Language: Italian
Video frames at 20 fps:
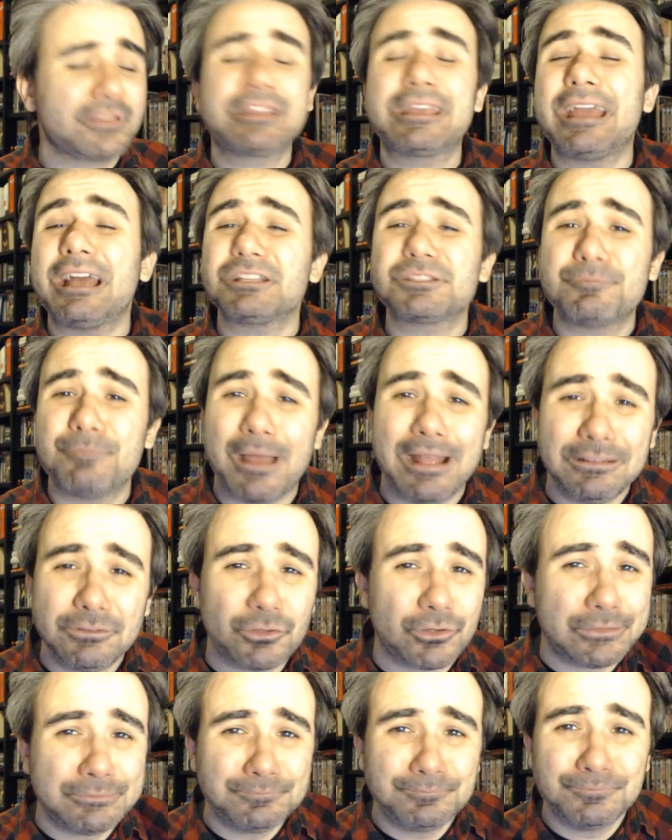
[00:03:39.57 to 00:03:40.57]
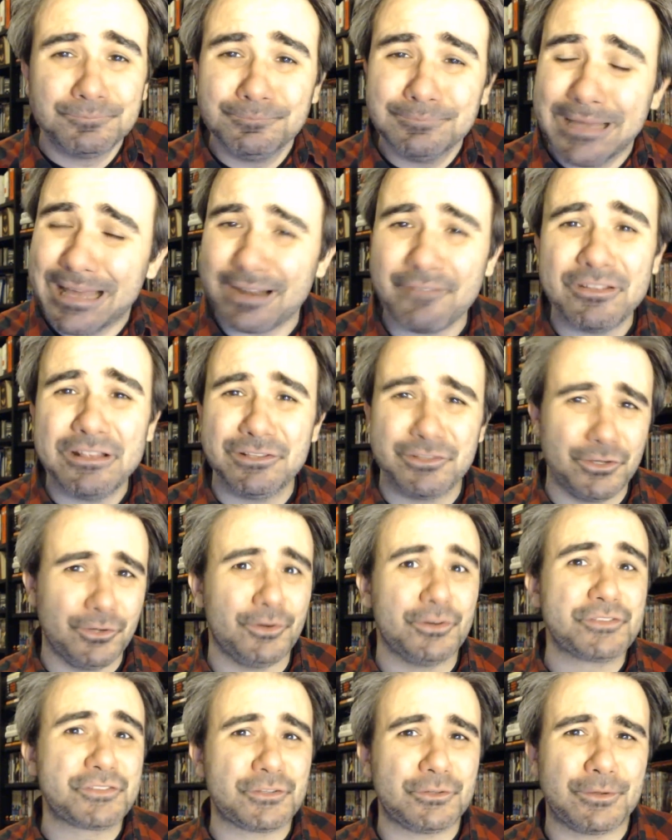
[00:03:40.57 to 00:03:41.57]
che aspetto
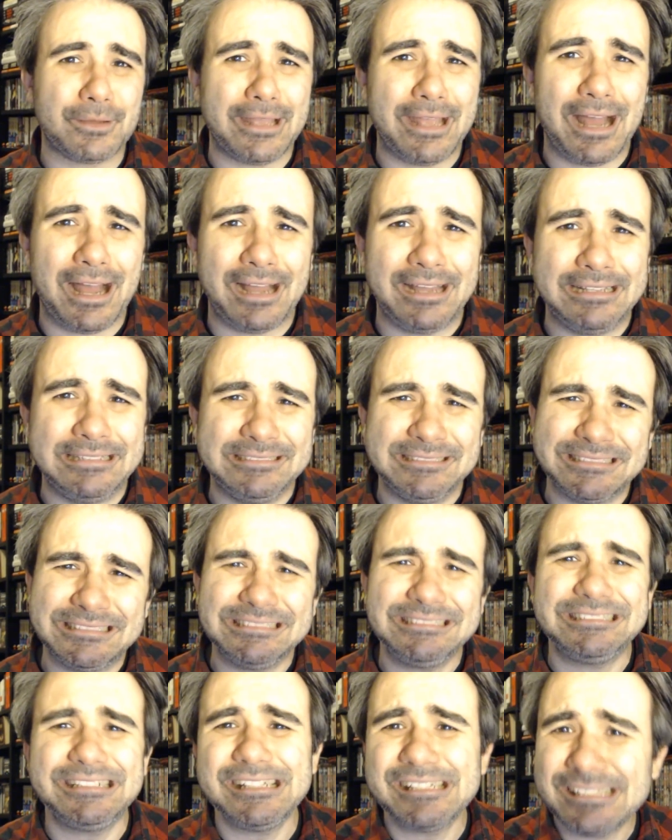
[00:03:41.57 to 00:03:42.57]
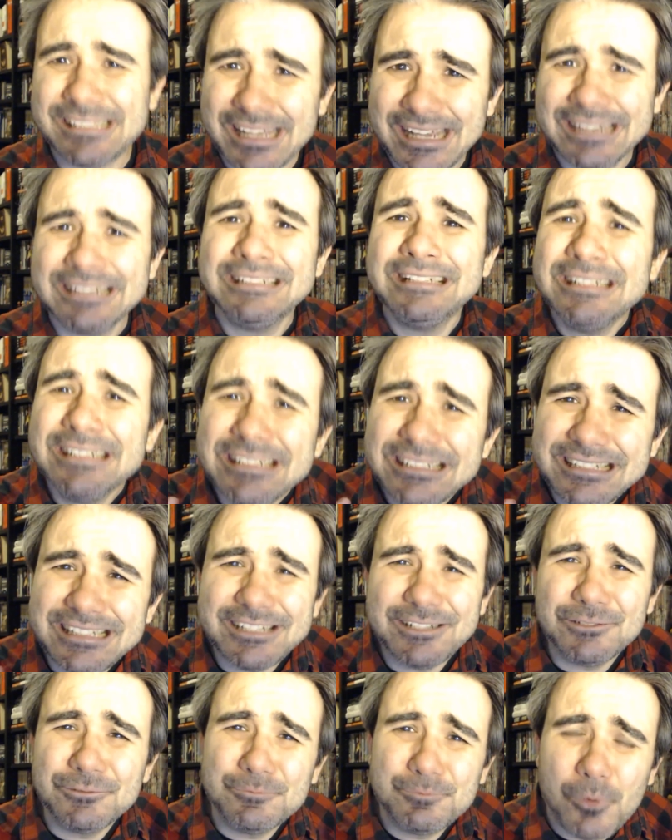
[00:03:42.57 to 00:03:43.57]
meraviglioso che hai, anche se
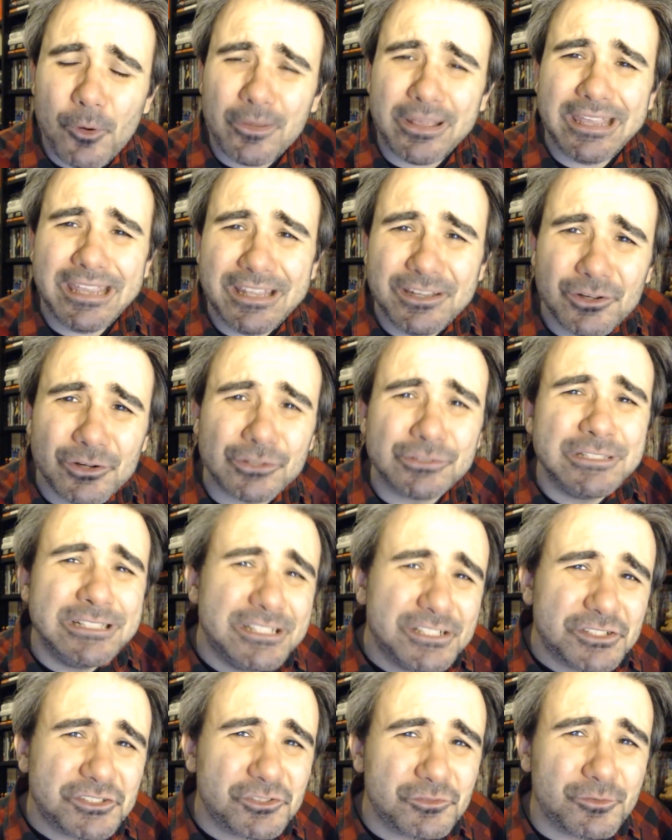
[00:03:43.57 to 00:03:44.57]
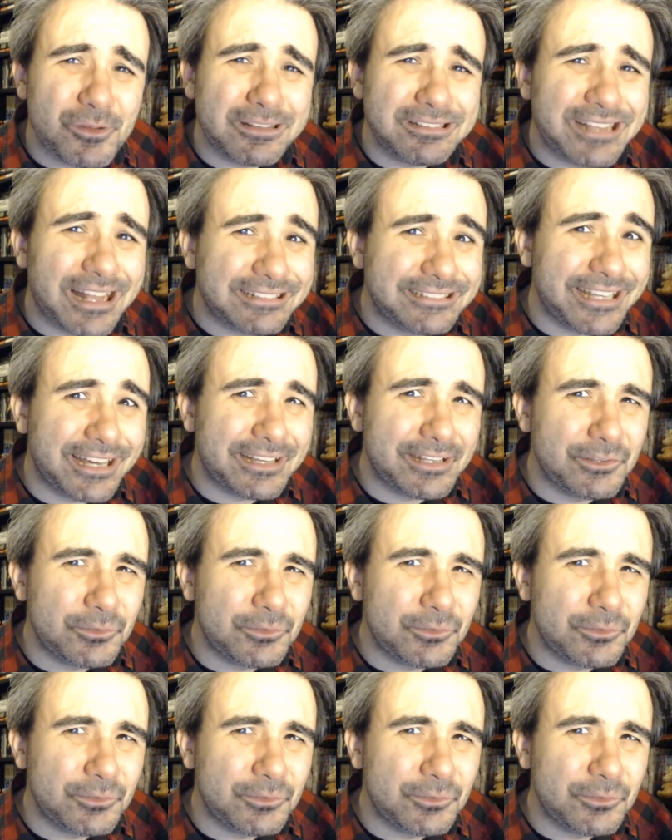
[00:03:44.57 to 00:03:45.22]
lì un pochino sono andati a